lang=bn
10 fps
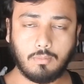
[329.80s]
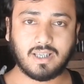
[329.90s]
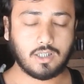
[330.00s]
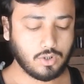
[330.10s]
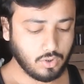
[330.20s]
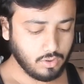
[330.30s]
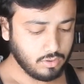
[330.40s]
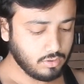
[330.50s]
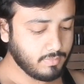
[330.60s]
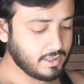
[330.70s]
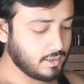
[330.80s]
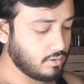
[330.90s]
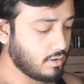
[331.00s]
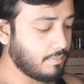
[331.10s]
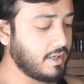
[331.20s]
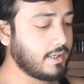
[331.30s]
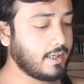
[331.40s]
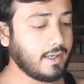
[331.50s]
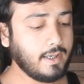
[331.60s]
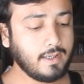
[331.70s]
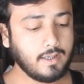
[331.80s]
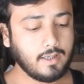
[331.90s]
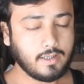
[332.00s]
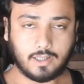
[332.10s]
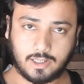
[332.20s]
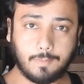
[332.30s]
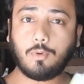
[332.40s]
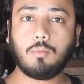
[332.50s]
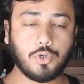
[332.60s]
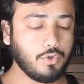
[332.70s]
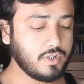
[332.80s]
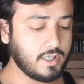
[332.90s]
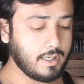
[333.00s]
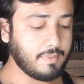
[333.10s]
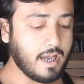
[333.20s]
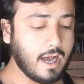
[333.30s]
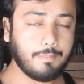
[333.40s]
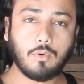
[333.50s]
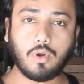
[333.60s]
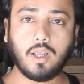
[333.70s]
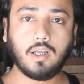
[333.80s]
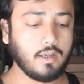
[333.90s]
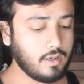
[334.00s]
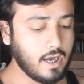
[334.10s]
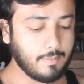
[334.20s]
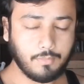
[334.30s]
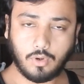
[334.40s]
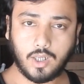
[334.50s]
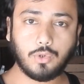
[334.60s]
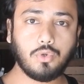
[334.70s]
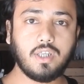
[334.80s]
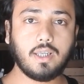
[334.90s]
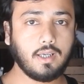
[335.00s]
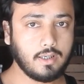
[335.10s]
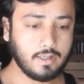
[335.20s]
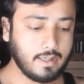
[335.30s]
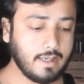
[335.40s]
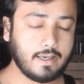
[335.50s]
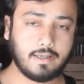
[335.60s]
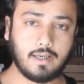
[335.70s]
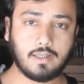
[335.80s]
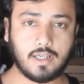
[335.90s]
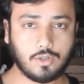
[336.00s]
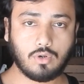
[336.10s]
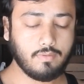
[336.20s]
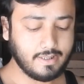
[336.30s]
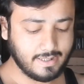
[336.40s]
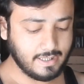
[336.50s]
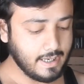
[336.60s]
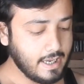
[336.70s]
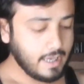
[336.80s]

মতো বাচ্চা সহ বাচ্চার জন্য আমি এটাকে ডাক্তারের পরামর্শ অনুযায়ী আমি হাফ করে হাফ করে দুই দিনে ক্লিয়ার এটা শেষ করে ফেলছি